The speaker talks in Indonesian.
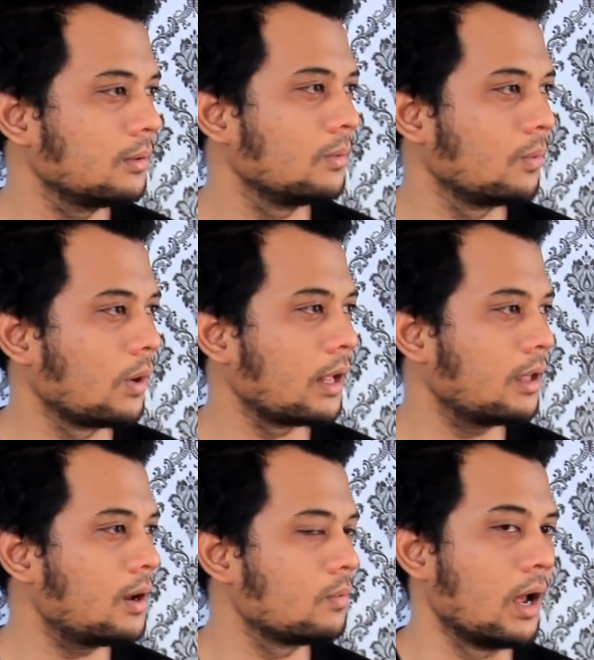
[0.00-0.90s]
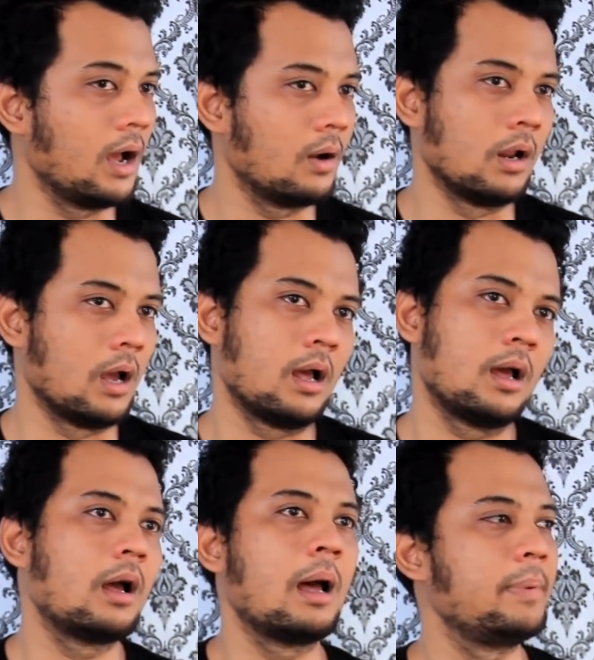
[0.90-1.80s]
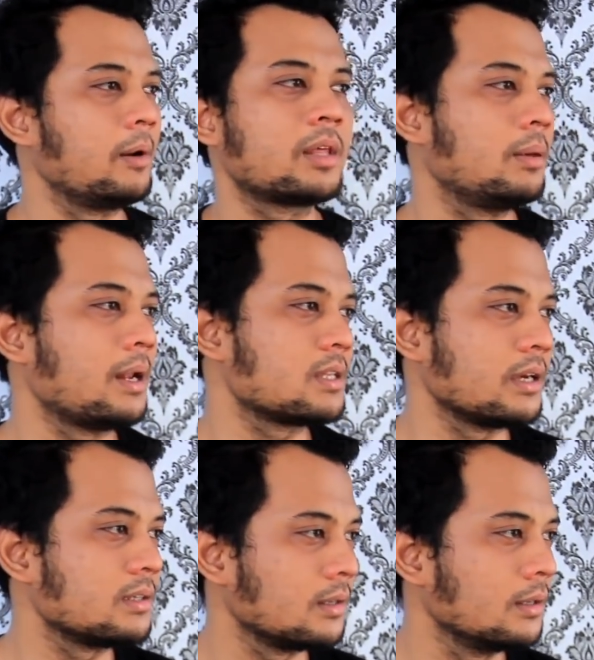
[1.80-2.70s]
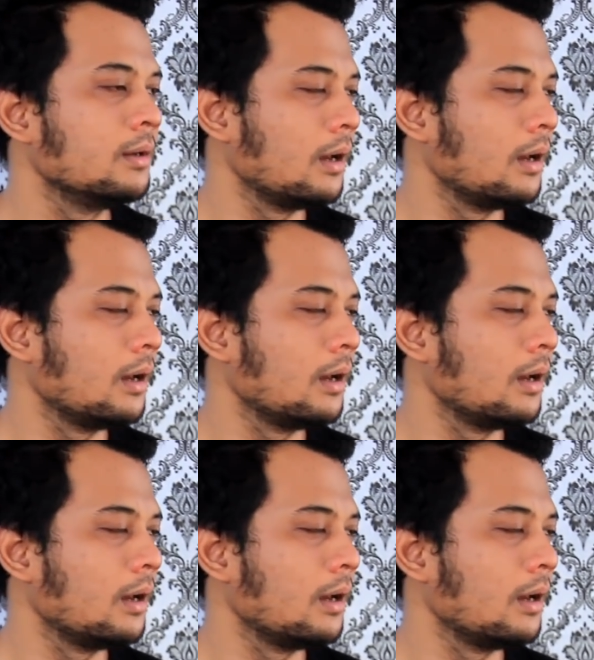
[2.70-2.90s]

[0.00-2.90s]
Ukurannya udah udah hampir maksimal size.